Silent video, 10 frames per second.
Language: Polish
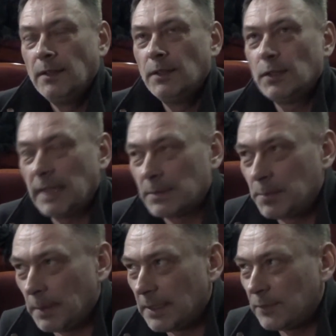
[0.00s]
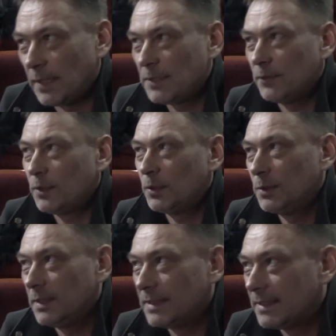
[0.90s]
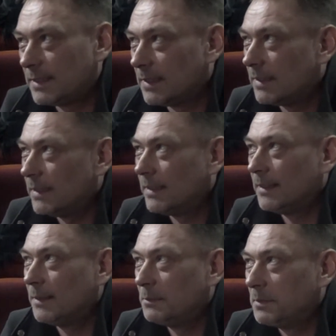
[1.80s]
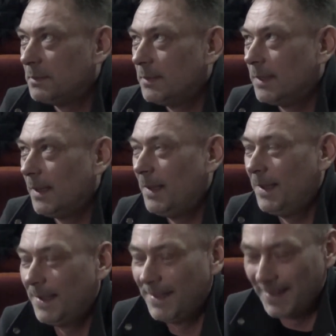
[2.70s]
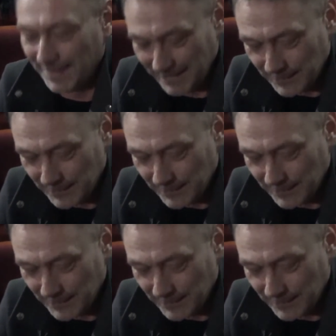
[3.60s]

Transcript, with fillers: No tak, przypadek w Teatrze w Toruniu jest... E...